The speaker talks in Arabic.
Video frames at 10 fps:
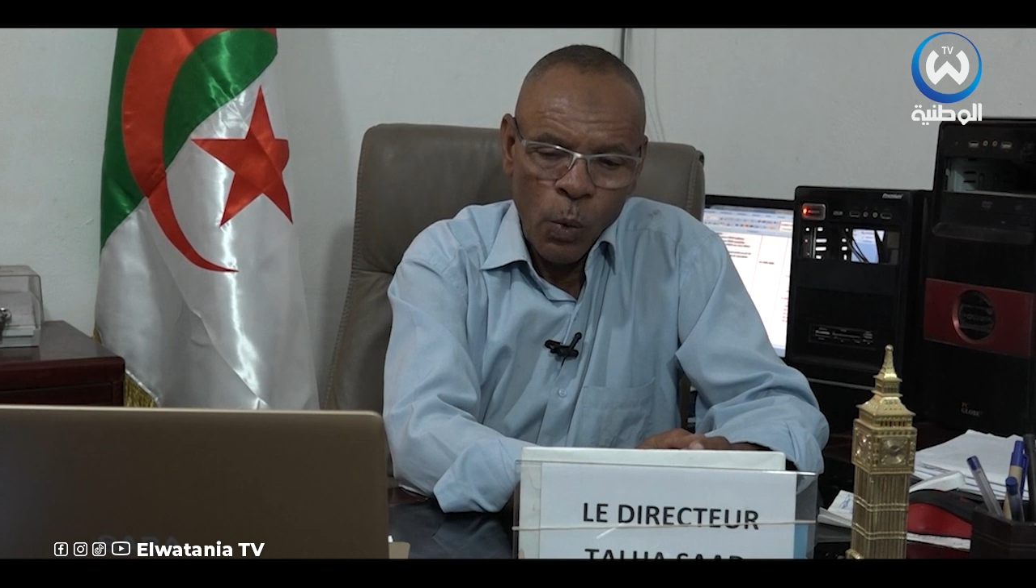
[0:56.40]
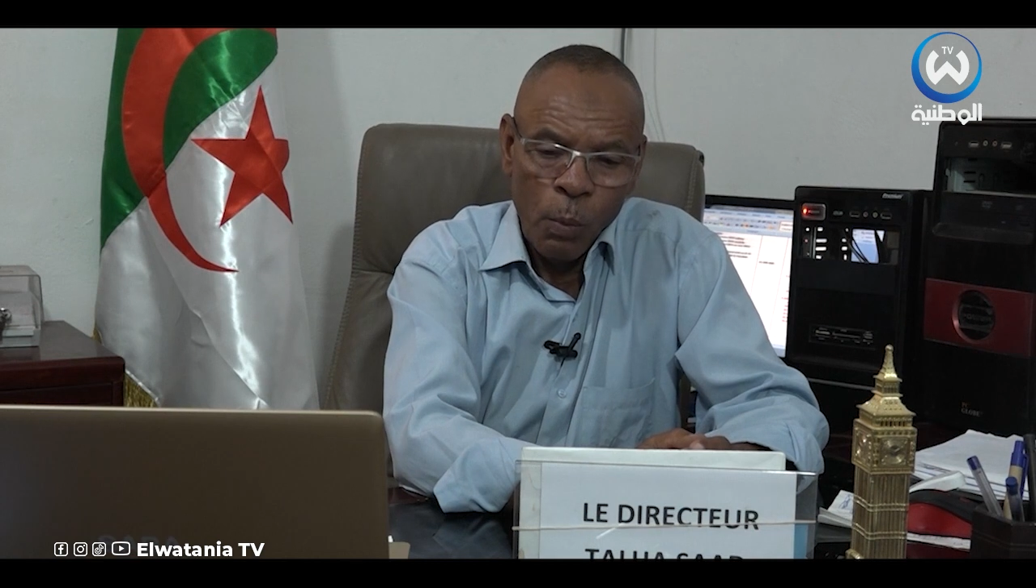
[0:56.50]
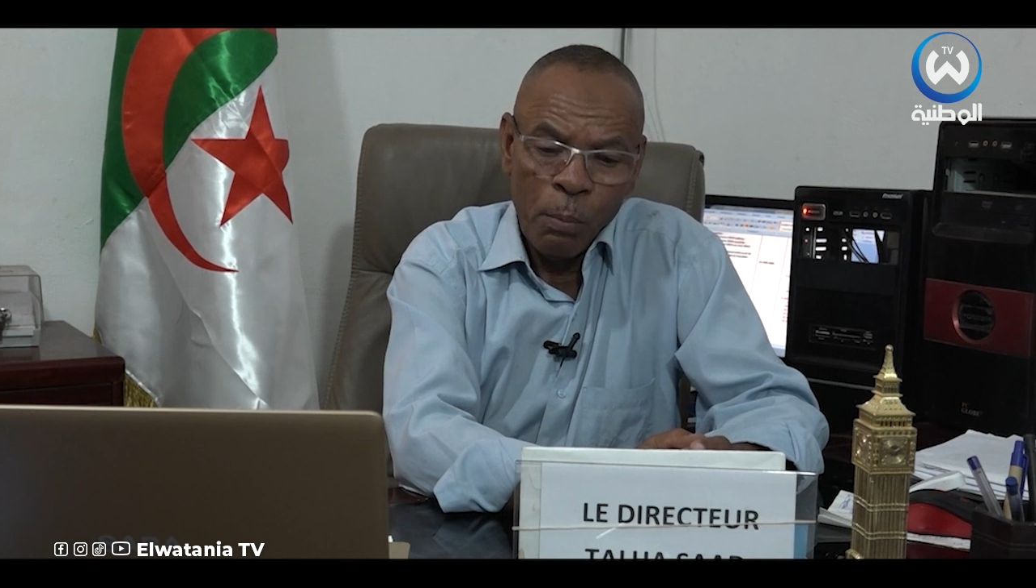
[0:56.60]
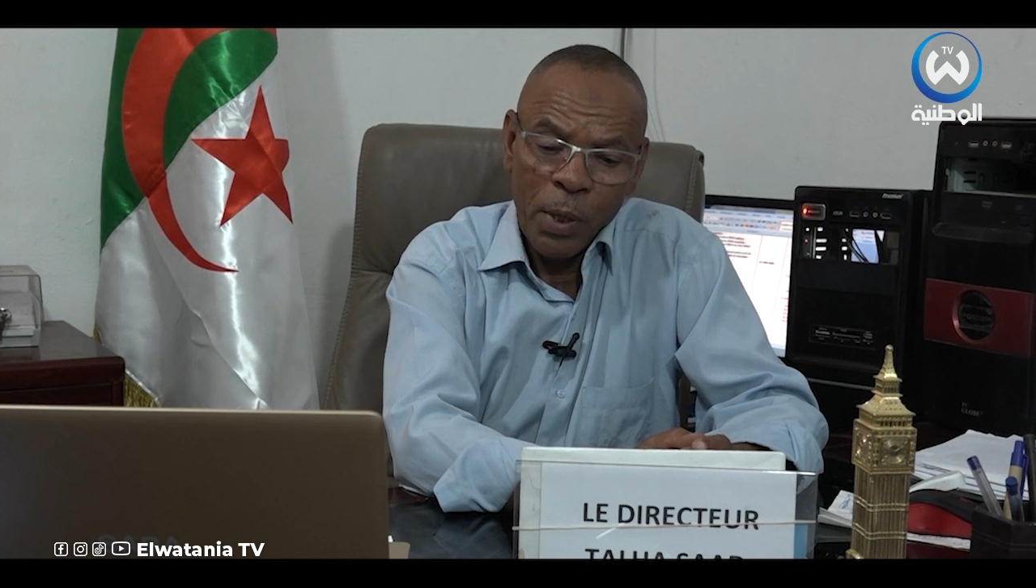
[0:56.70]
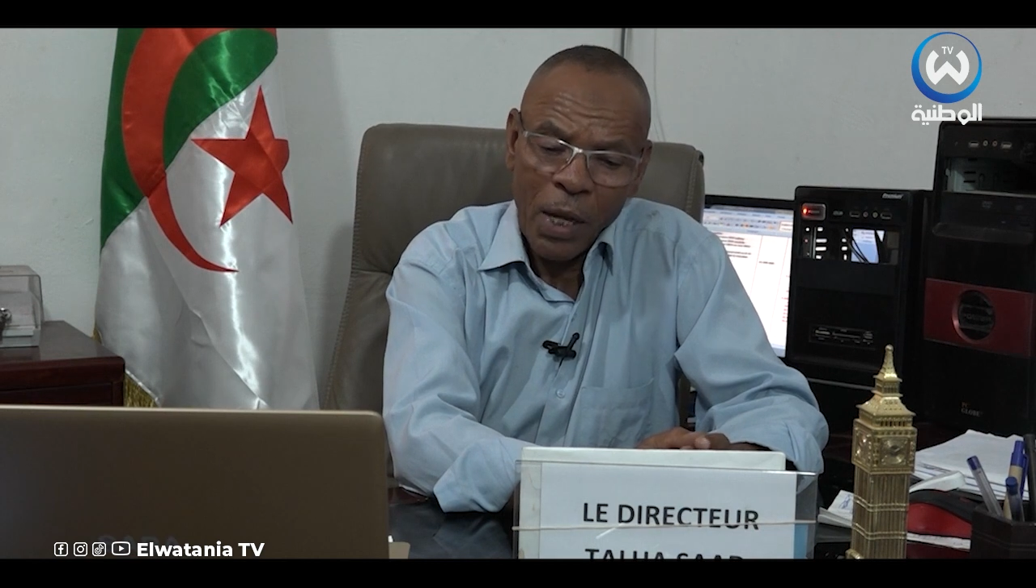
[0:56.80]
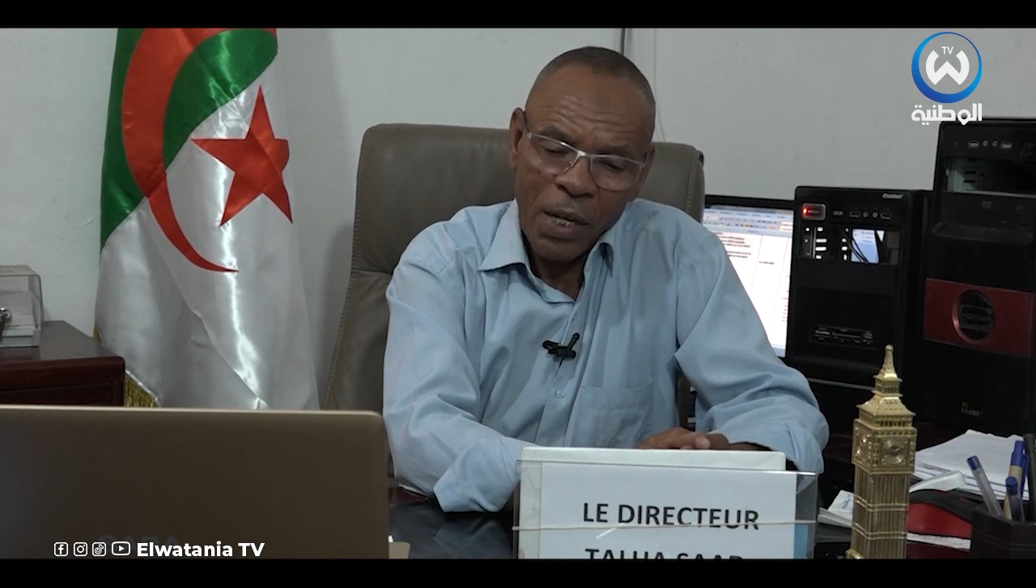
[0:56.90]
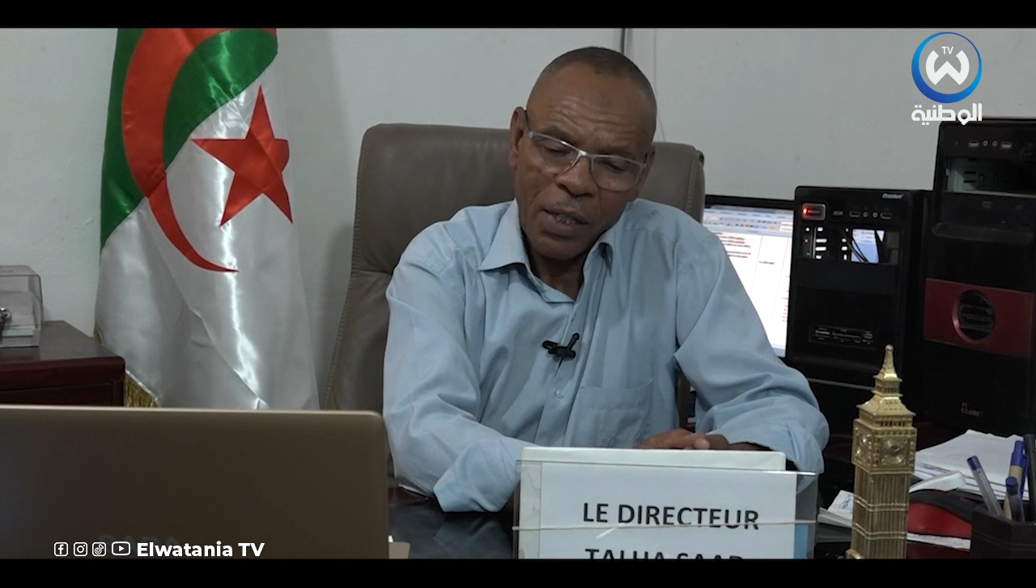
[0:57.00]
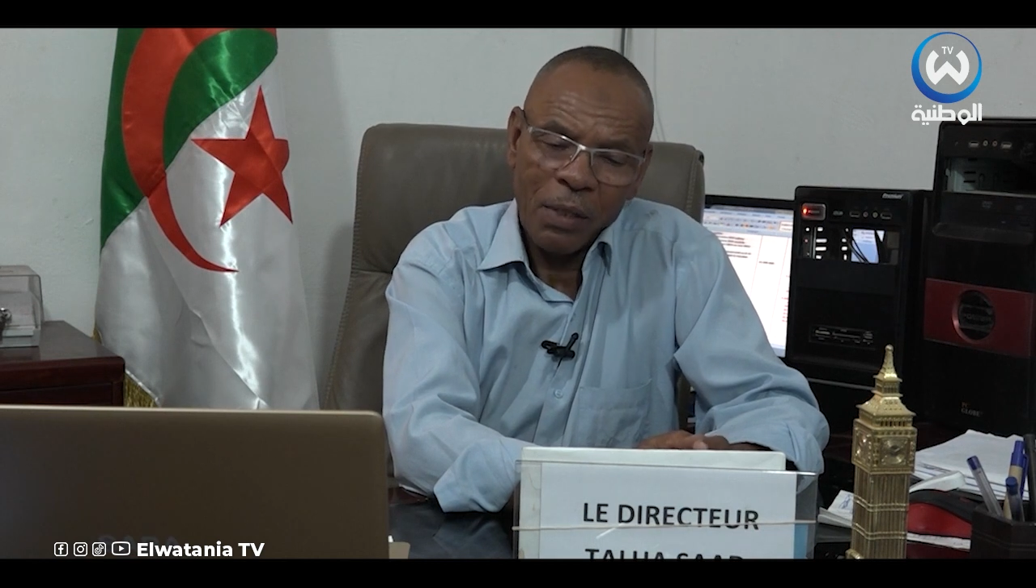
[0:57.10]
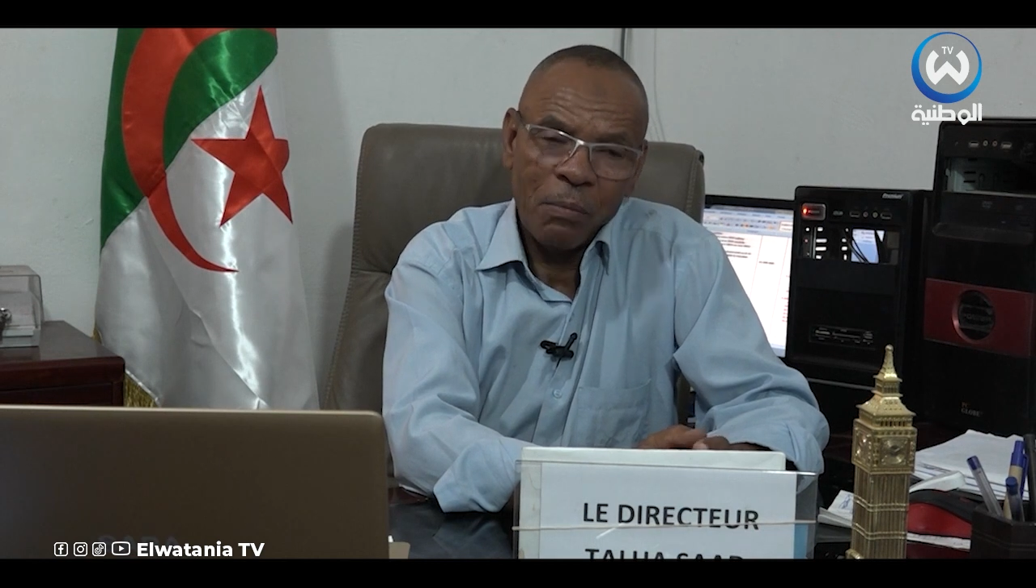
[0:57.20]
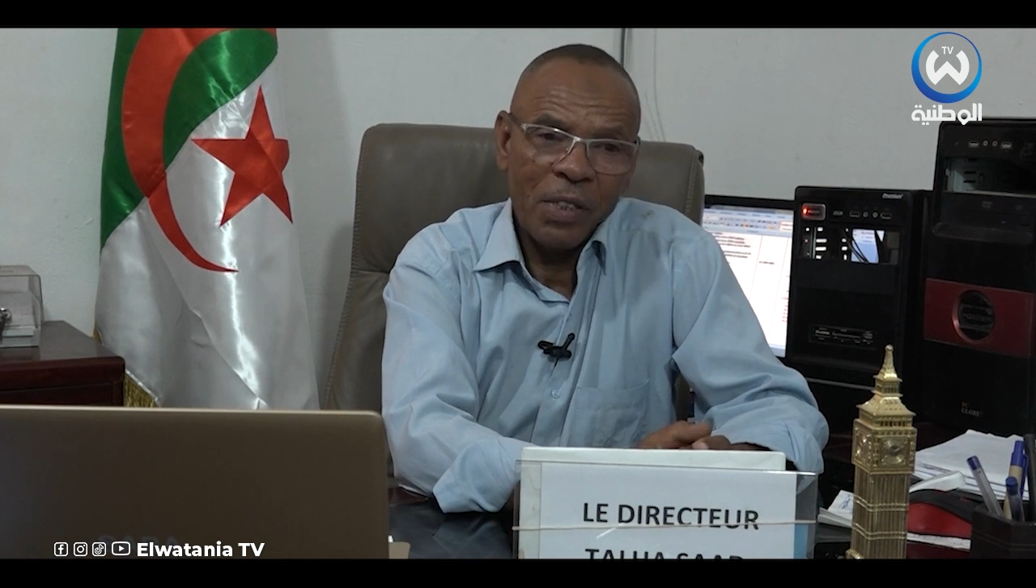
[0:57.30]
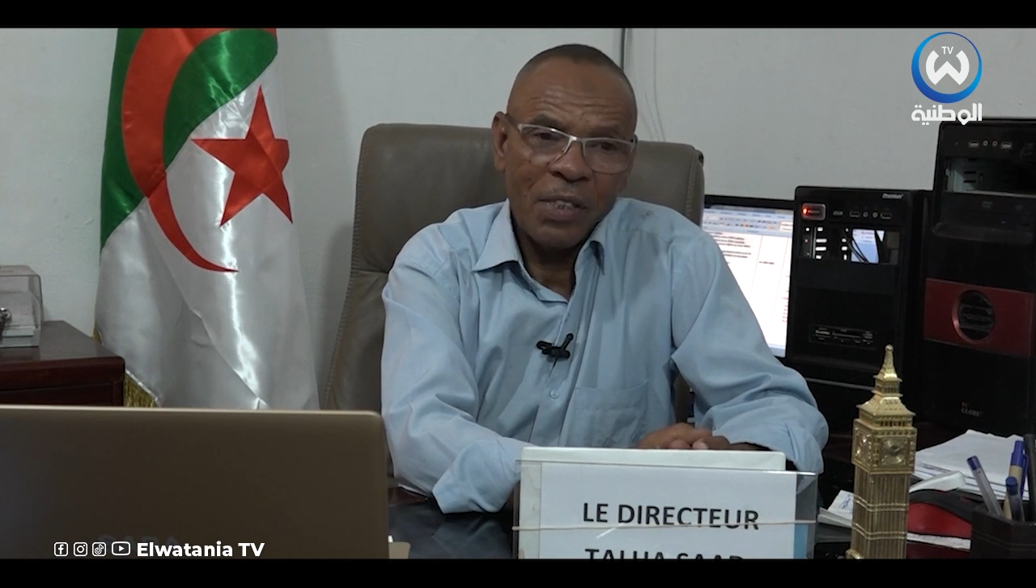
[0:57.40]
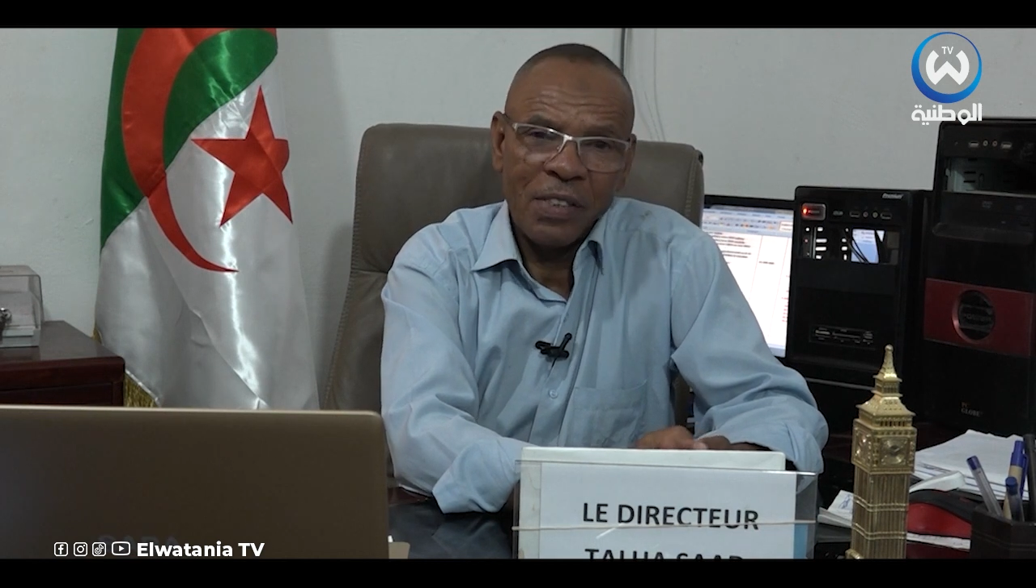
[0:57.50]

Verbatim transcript: وبقرار من